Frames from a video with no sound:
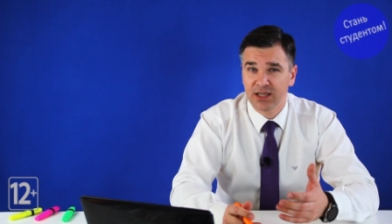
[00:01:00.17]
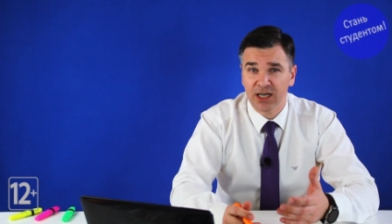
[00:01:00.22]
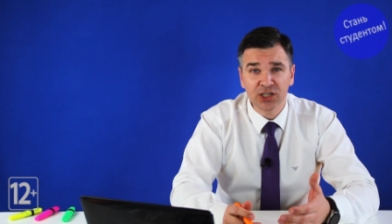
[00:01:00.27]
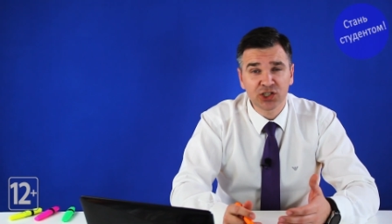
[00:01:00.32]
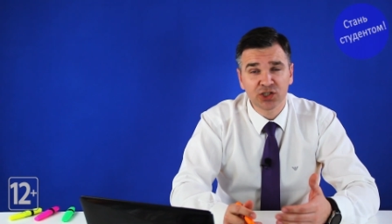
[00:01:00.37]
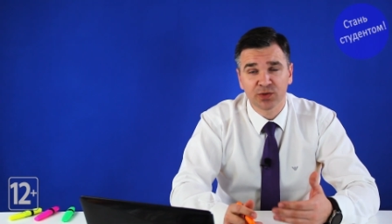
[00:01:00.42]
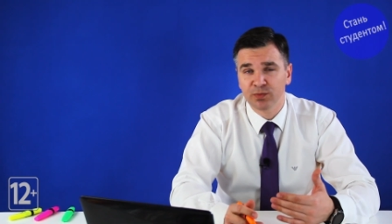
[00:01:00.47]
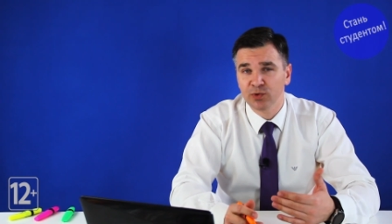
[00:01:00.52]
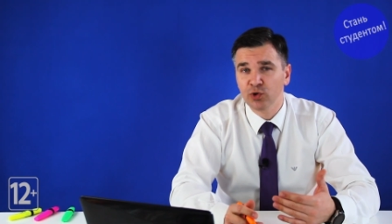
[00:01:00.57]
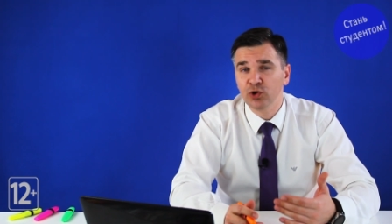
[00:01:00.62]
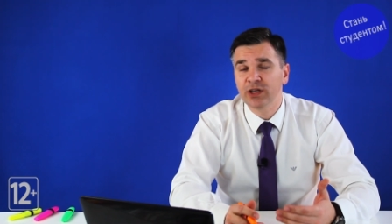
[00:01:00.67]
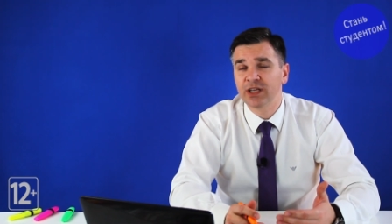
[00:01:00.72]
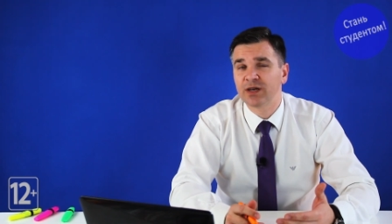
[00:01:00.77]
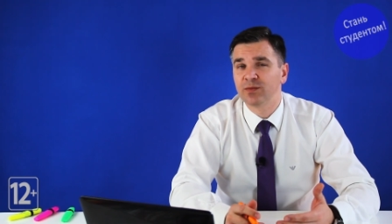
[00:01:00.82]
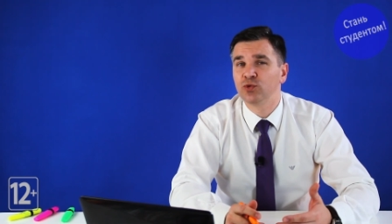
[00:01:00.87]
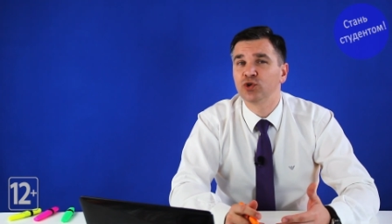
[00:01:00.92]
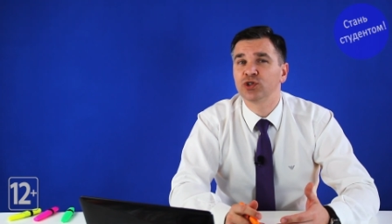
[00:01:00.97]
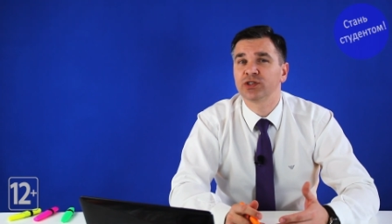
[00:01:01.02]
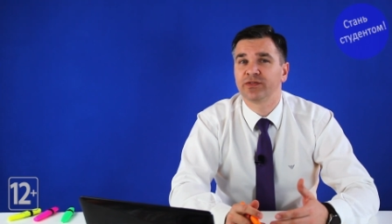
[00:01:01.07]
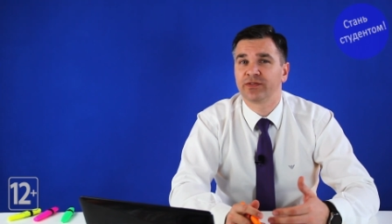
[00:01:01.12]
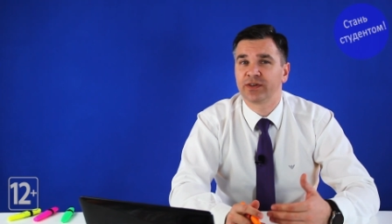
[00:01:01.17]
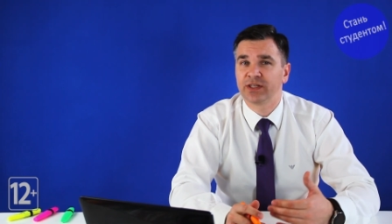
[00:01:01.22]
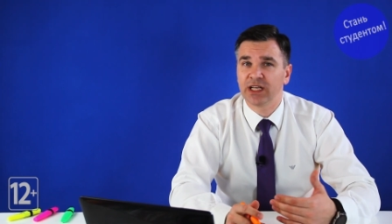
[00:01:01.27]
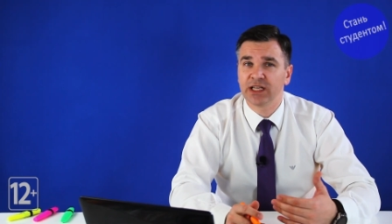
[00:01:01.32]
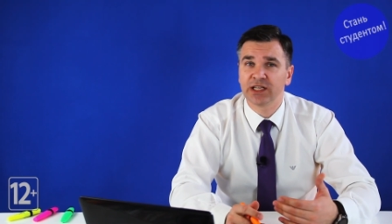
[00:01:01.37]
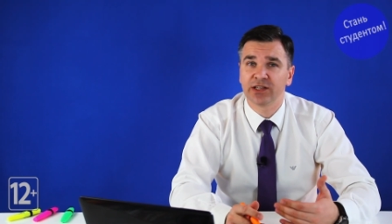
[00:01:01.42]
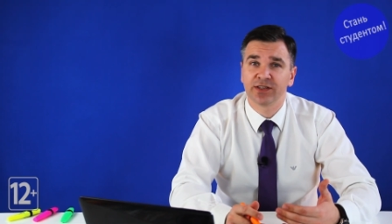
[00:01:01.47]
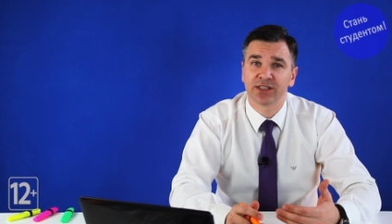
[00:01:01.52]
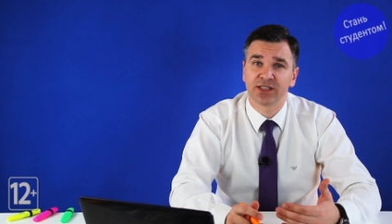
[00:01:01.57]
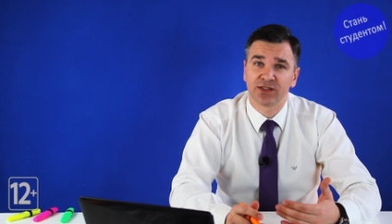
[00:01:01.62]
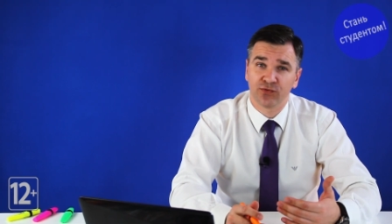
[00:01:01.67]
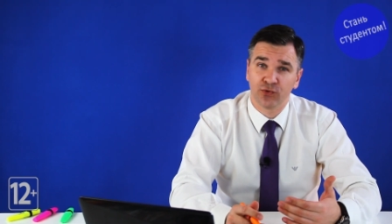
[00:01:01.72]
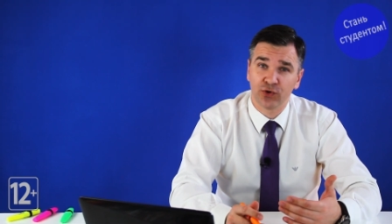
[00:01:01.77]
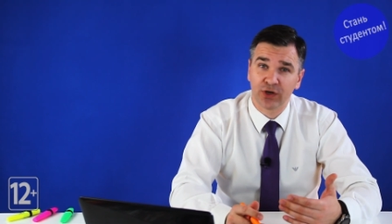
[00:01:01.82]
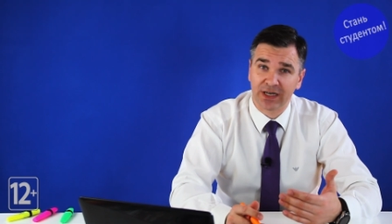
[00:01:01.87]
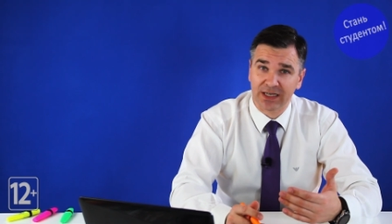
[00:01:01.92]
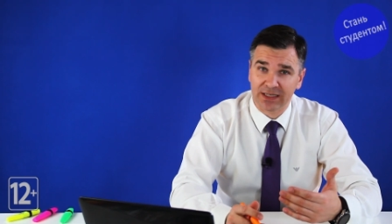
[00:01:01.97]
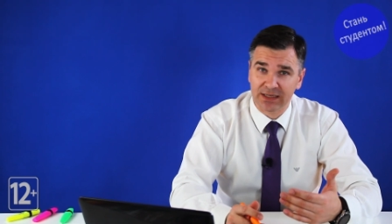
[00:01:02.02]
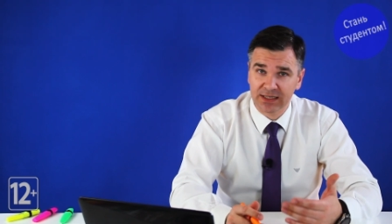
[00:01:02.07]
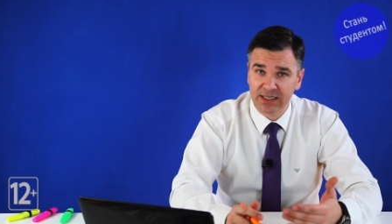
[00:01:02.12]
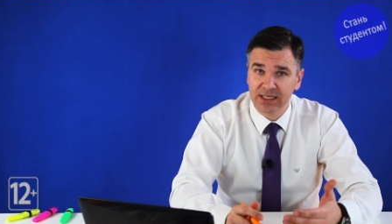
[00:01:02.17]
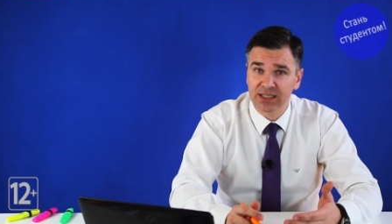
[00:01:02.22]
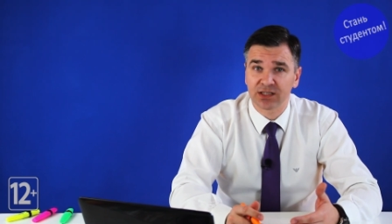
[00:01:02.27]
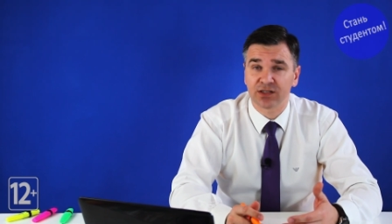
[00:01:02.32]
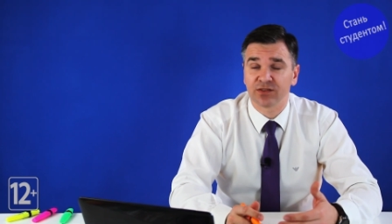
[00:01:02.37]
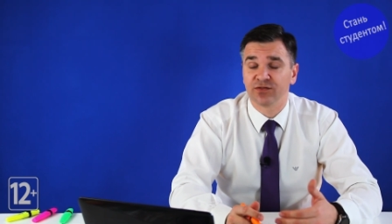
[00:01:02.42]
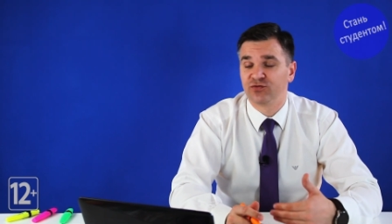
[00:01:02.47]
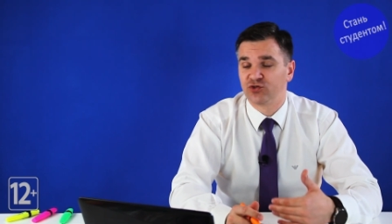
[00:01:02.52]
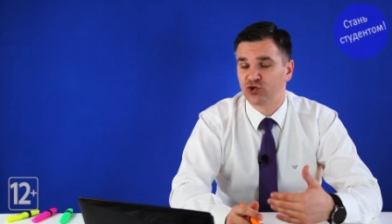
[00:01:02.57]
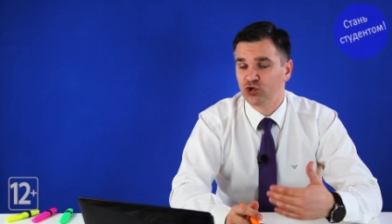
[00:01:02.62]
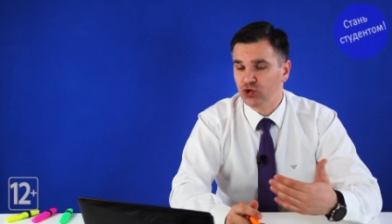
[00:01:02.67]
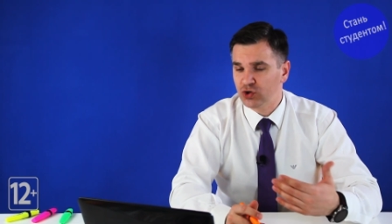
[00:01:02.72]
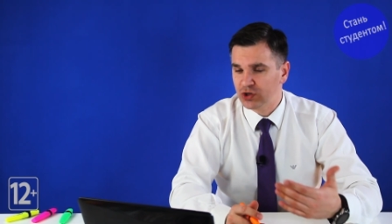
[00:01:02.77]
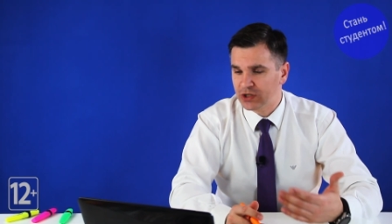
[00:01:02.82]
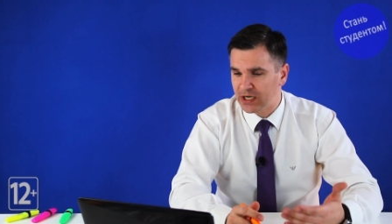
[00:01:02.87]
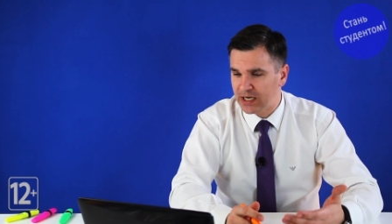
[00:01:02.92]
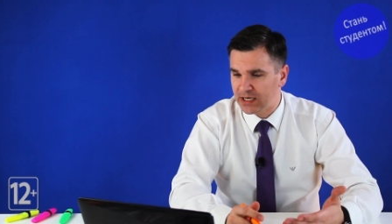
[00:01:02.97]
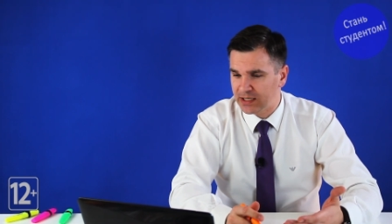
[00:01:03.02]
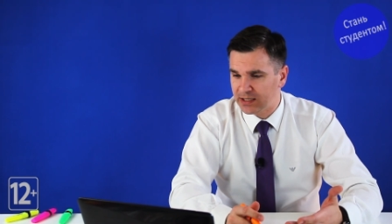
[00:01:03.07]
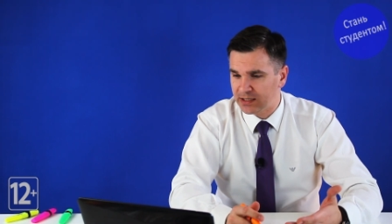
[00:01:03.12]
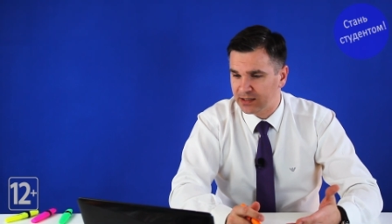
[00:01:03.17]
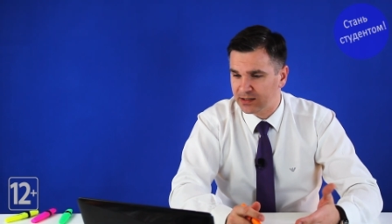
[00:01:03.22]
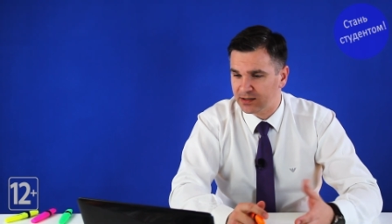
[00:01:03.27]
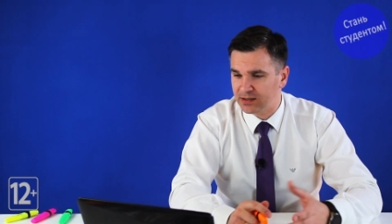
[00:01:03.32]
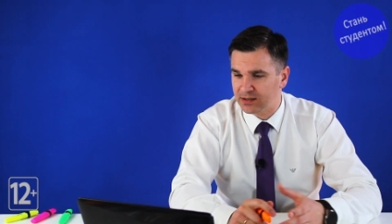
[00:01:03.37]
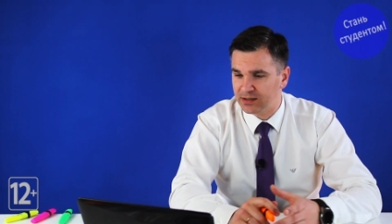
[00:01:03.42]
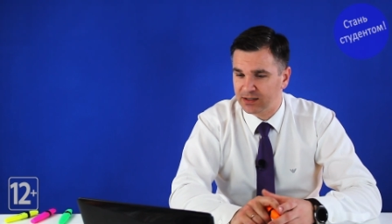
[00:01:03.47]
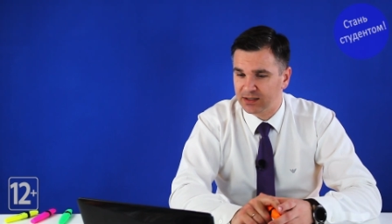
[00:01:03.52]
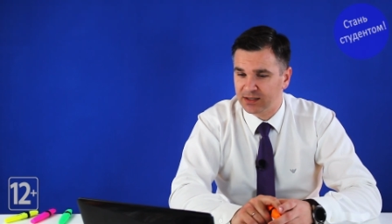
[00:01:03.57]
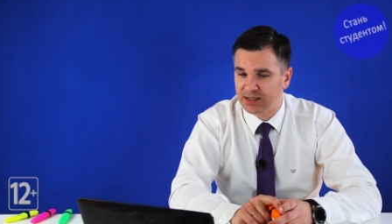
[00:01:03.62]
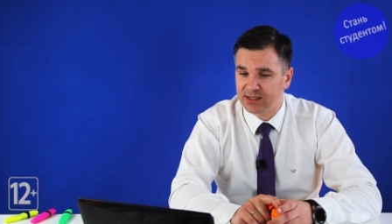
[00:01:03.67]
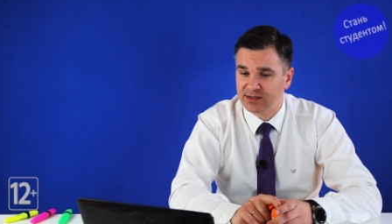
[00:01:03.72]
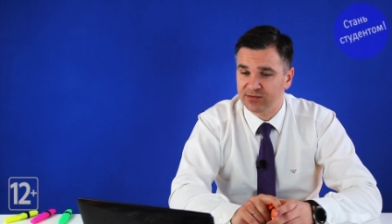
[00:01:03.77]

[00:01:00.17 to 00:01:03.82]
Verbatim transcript: также блогер может выкладывать свой контент в журналах, э, на